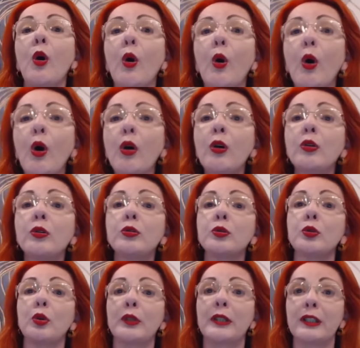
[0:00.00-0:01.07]
ou
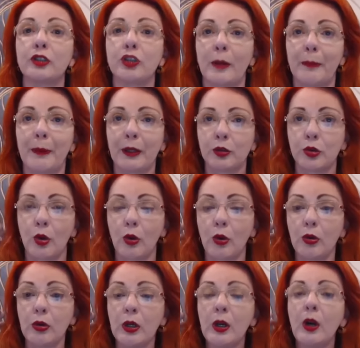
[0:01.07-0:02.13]
no que já
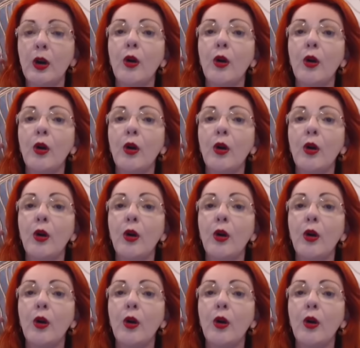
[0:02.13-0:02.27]
passou